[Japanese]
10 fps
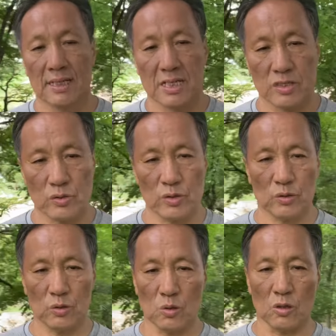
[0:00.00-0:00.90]
そうい
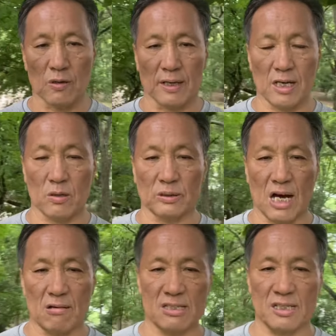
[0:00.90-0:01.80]
うところ、結構
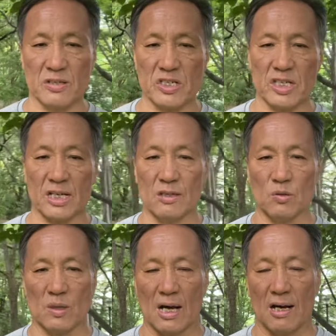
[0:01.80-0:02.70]
たくさんの時間
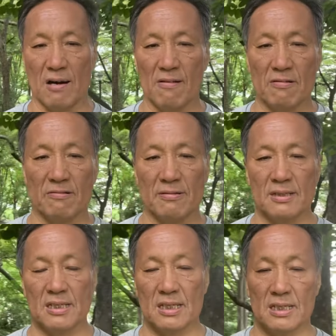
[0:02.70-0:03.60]
と関わる、
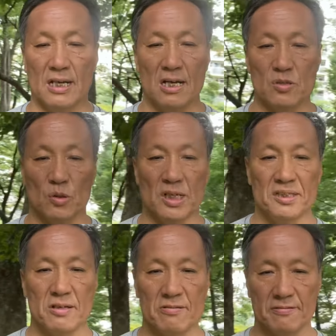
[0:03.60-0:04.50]
あ、育
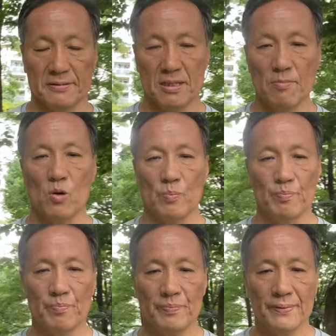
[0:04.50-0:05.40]
てる。でも、
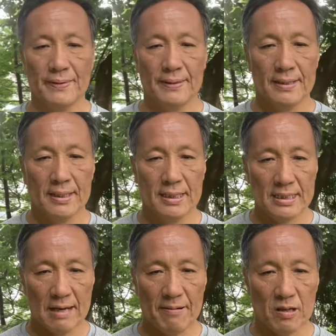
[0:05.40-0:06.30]

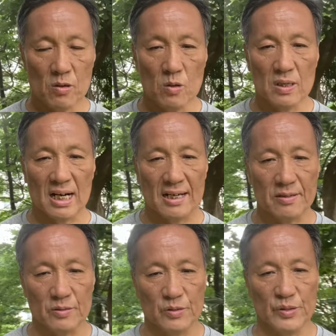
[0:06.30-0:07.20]
やっぱり今回
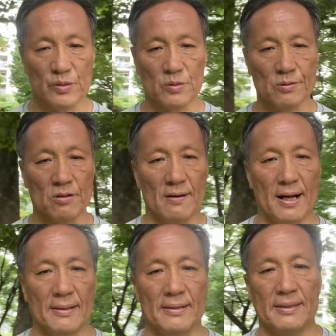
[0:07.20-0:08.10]
のそういうこと
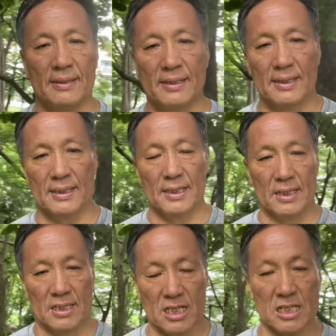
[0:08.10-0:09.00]
は、
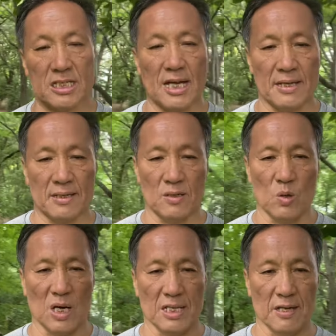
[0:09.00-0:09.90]
一切
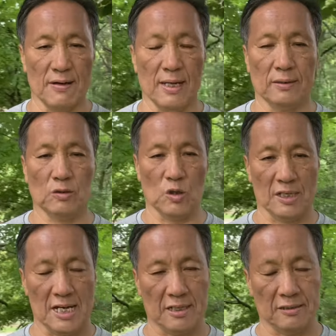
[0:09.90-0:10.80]
お金は取ら
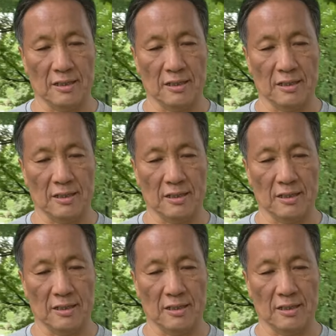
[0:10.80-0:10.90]
なかった。